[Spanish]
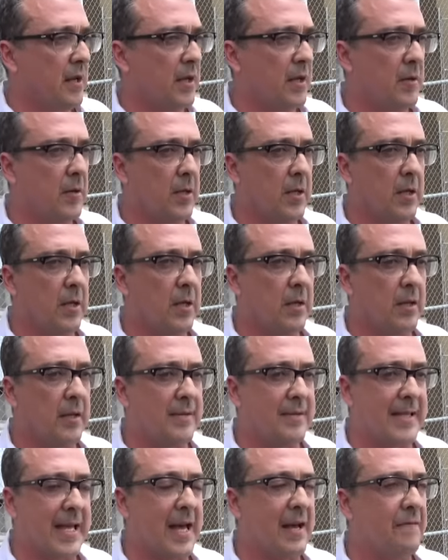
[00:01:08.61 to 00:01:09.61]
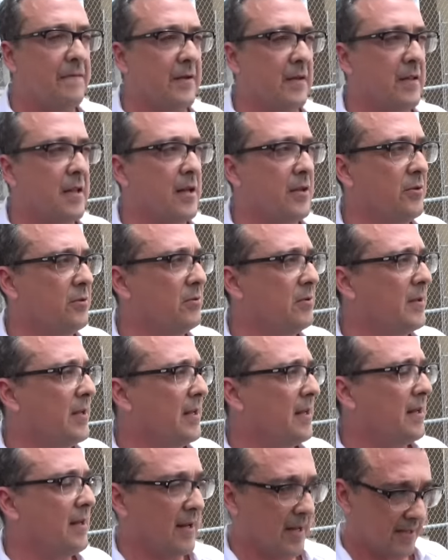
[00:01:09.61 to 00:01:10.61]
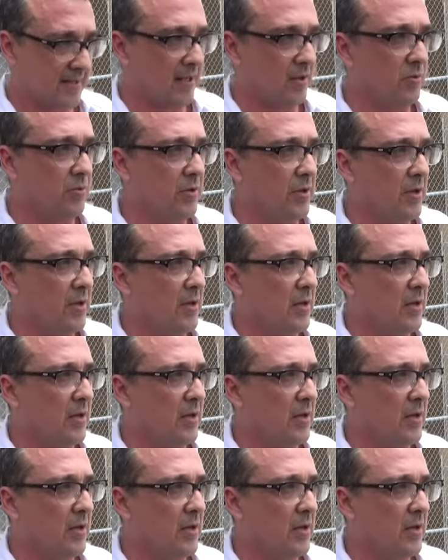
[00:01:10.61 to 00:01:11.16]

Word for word: y está afectando la salud